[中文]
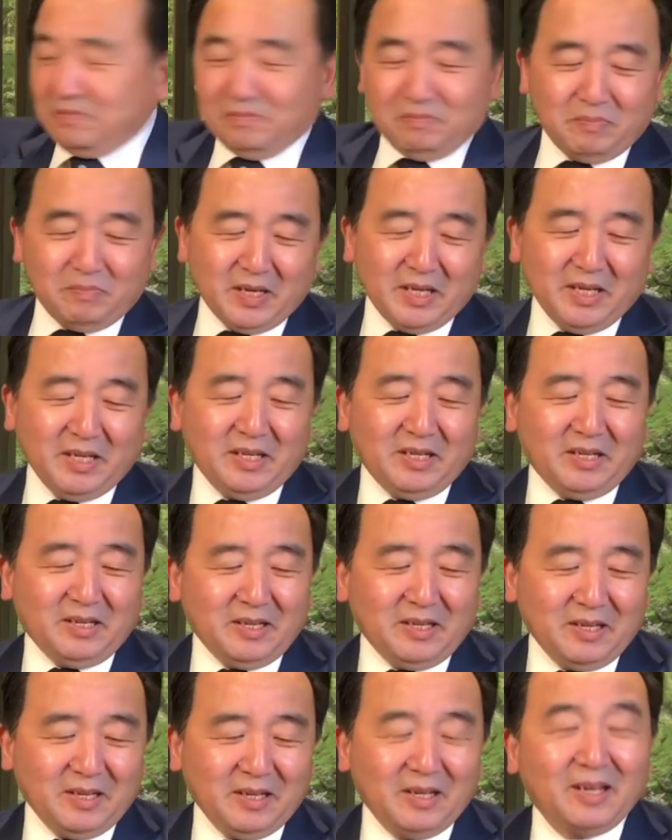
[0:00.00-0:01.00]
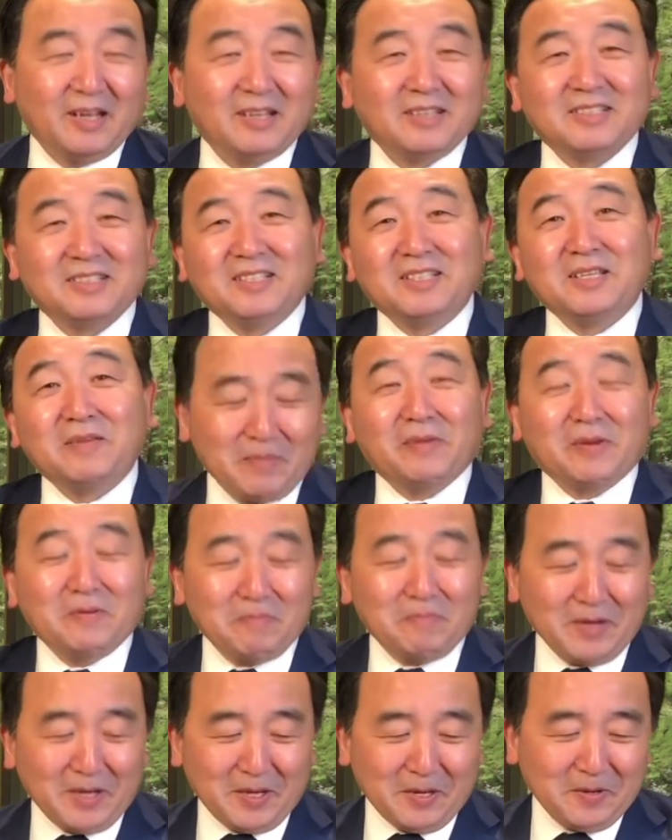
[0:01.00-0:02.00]
被习近平
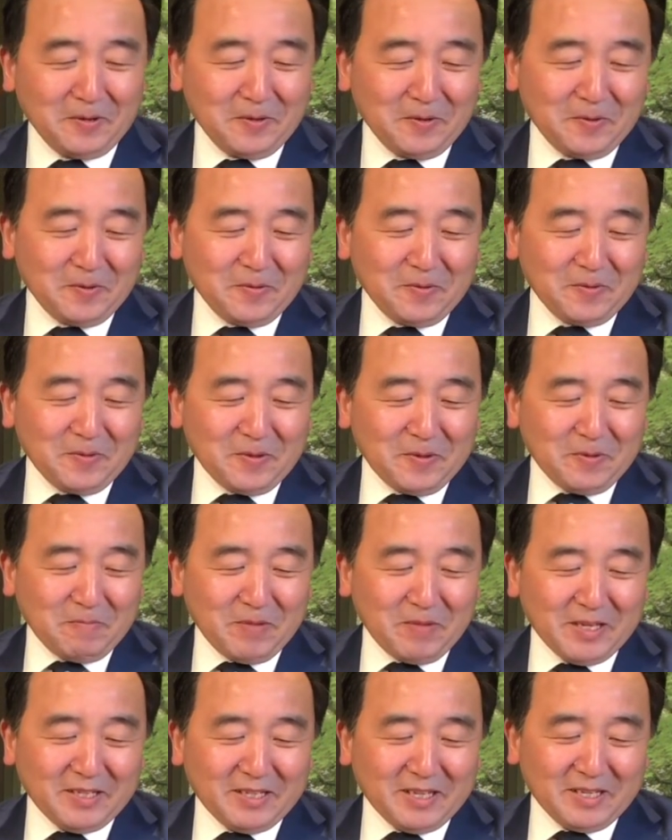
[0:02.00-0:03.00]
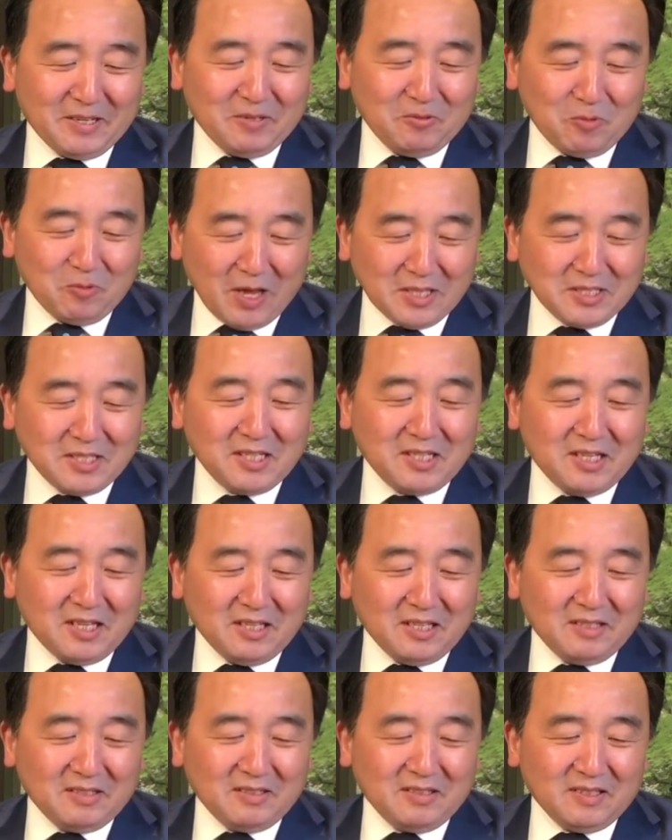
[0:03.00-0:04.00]
被被这个软禁了，
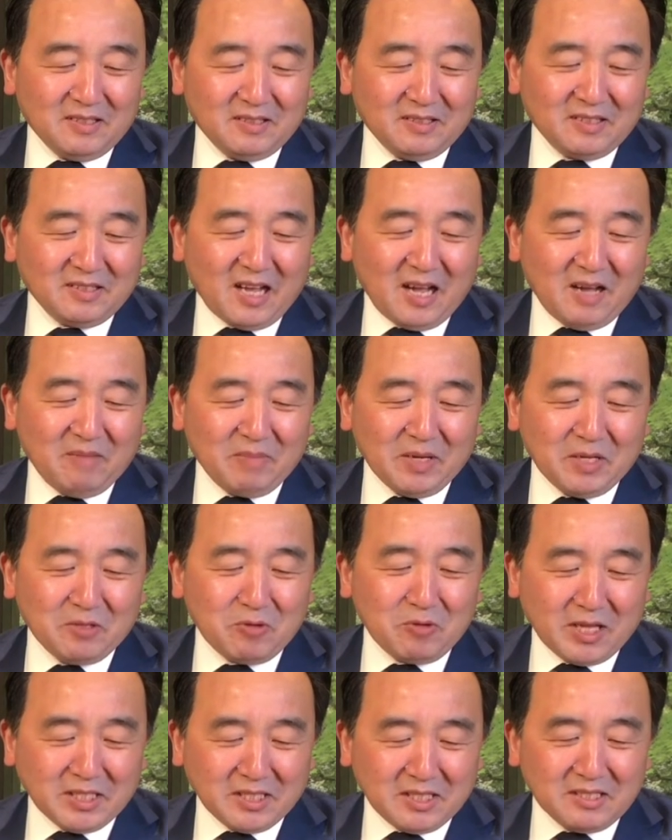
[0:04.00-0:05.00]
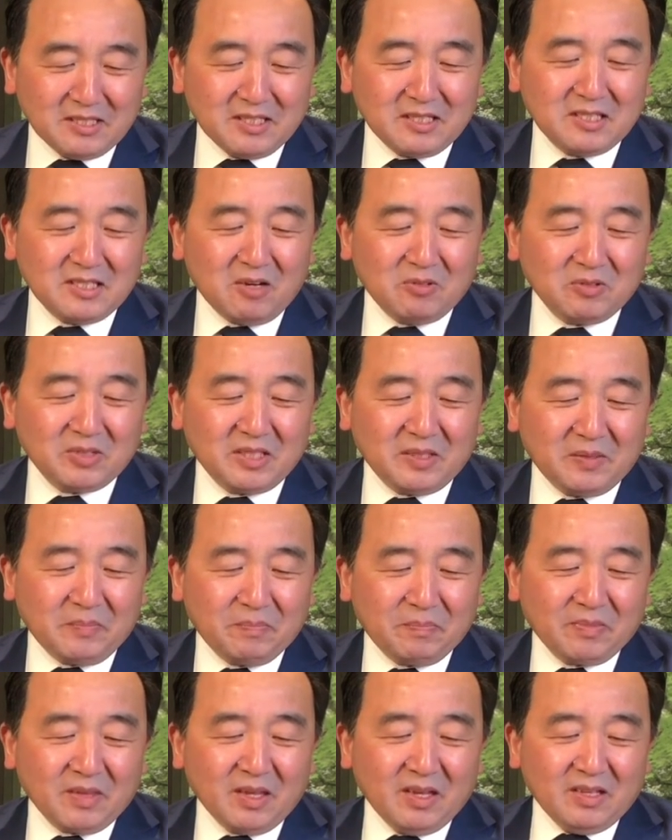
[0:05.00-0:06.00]
那被软禁的消息，
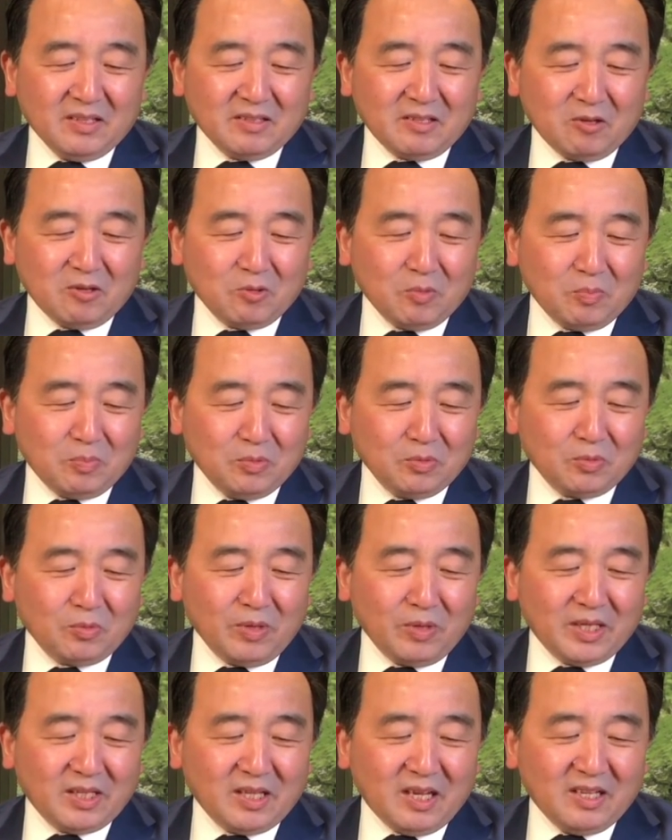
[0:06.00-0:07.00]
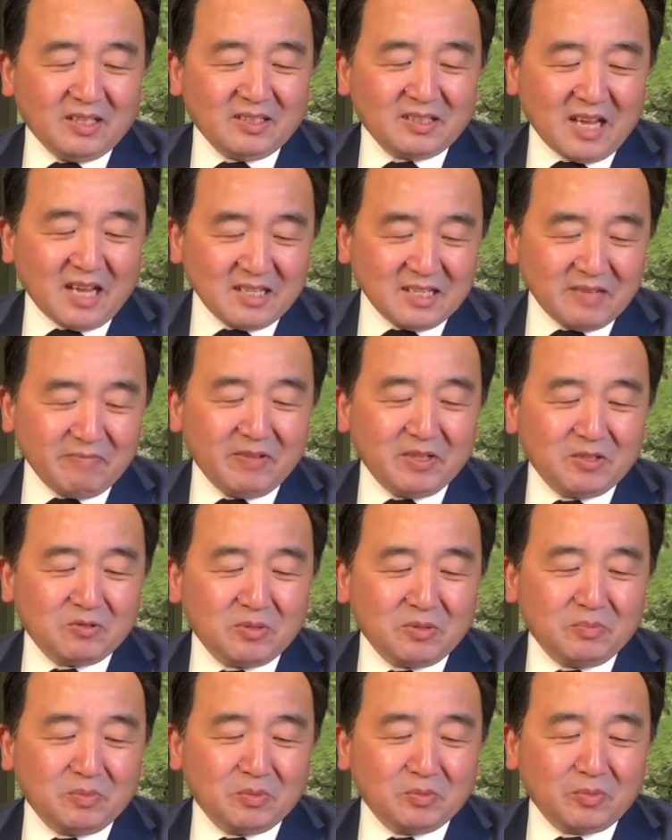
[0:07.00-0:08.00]
他说不对的，他认为
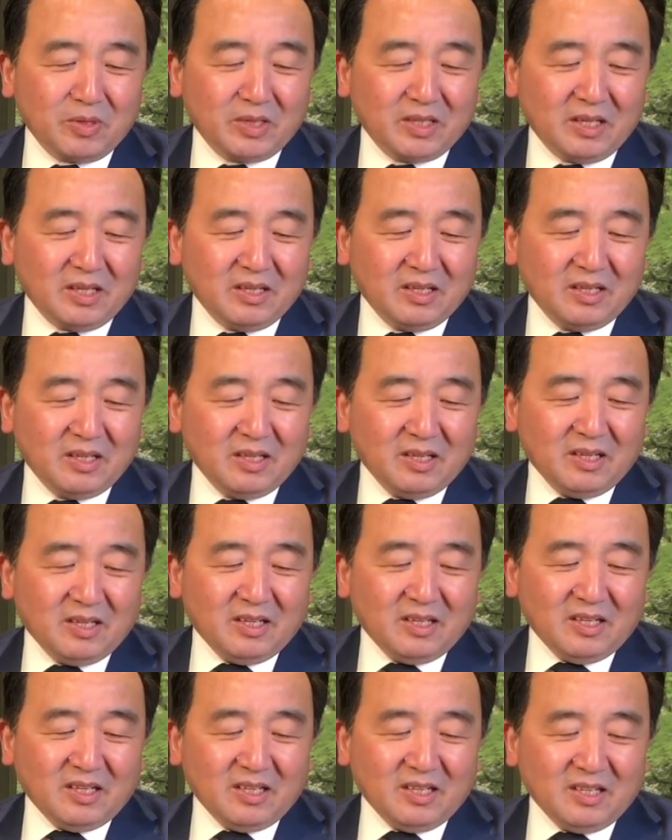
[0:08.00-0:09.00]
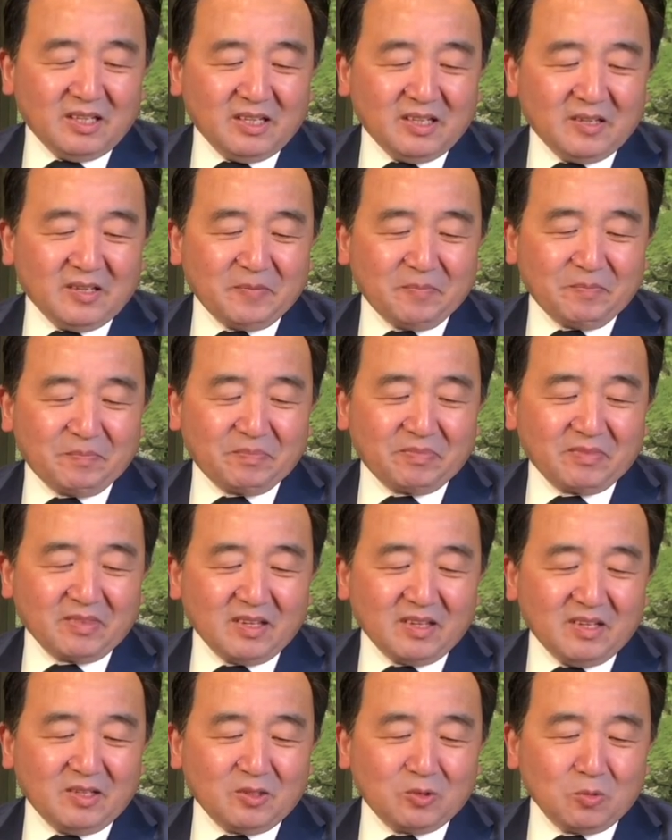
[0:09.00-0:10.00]
是不对的，呃，
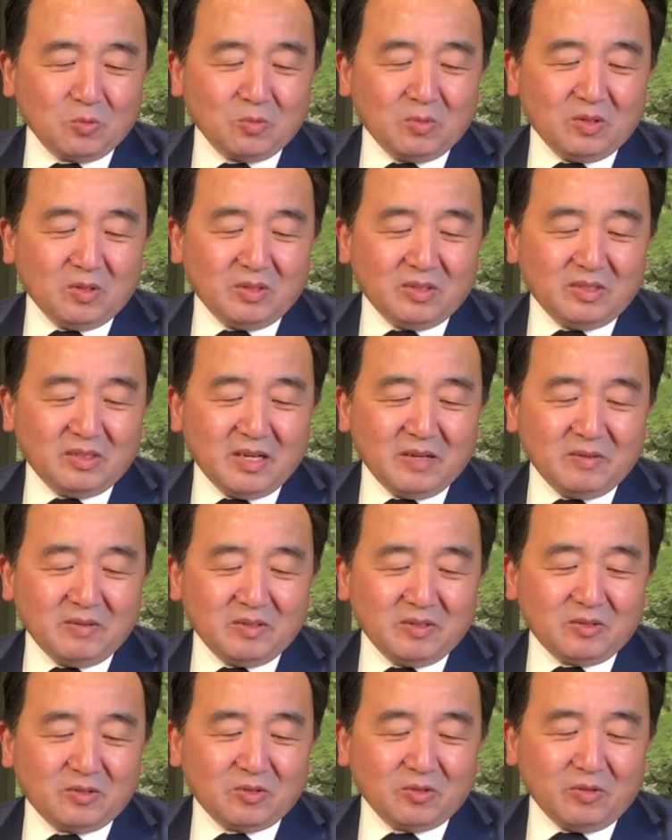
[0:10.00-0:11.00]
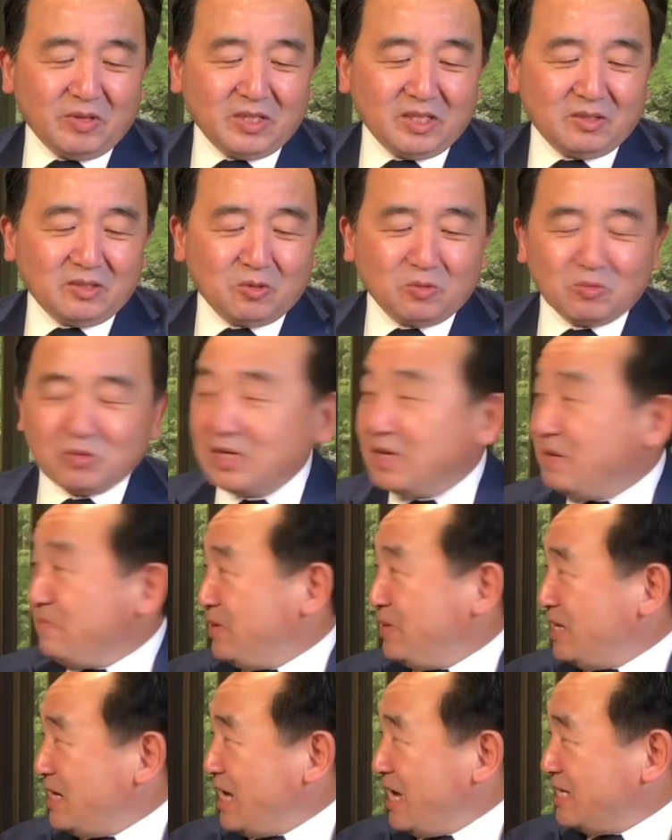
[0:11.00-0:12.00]
中人作为中国人
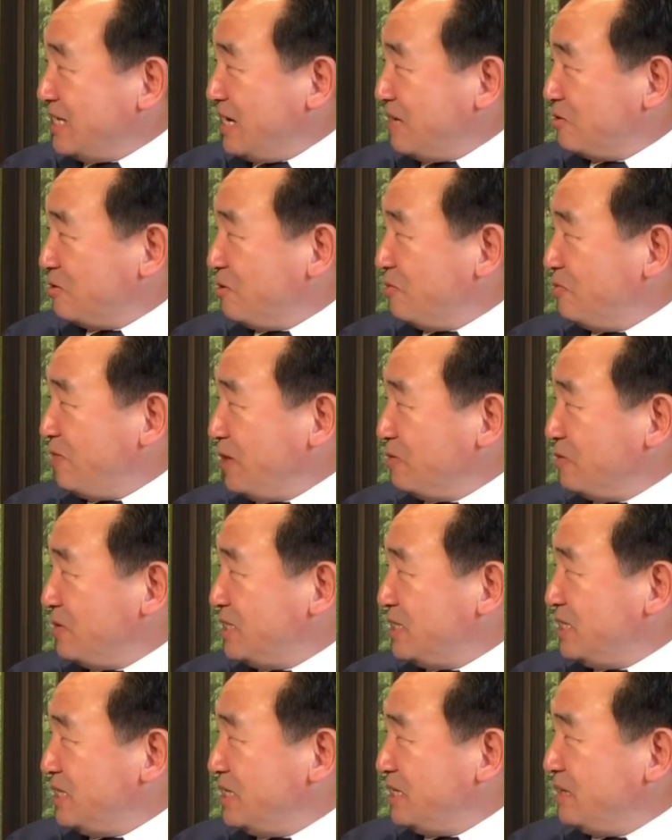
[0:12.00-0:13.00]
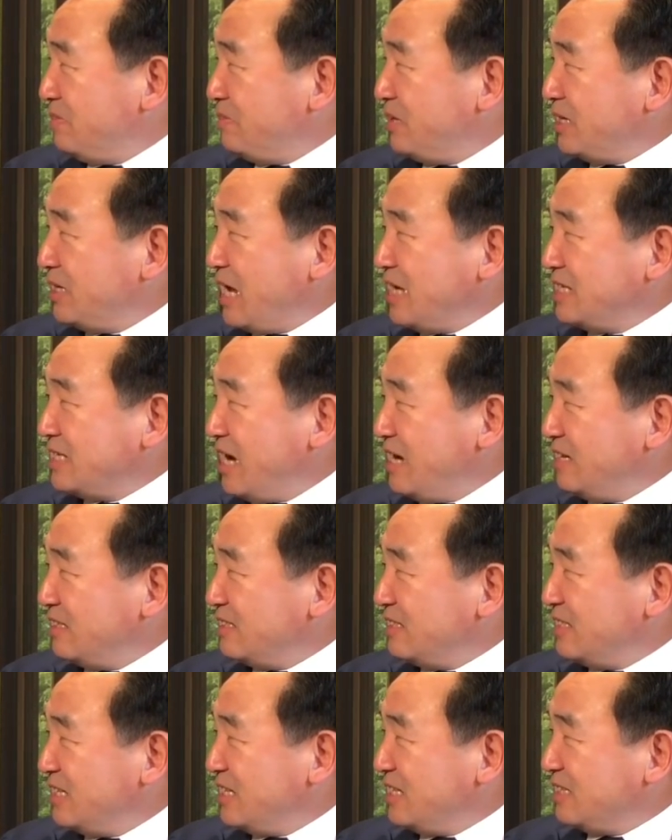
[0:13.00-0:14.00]
民来讲，说反对习近平来讲，
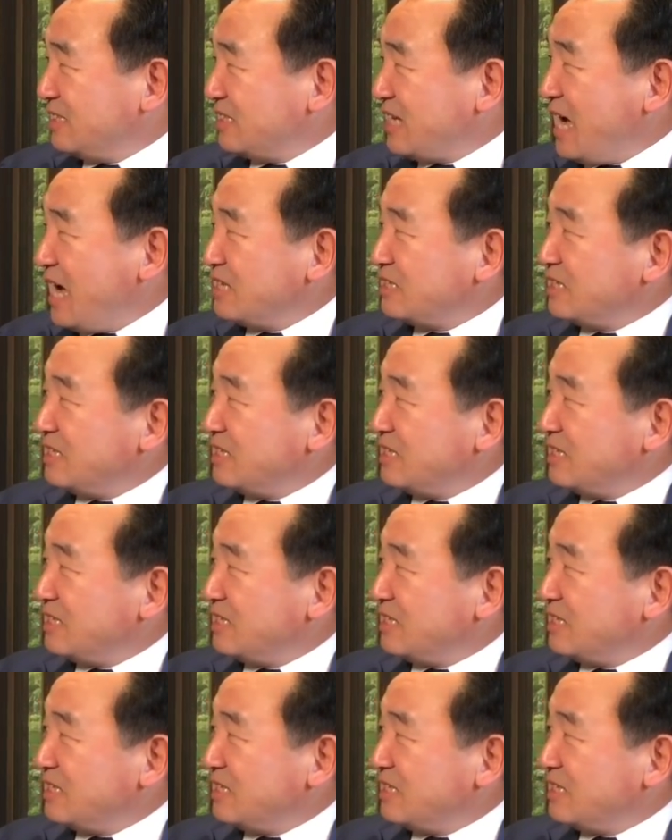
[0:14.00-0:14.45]
这个他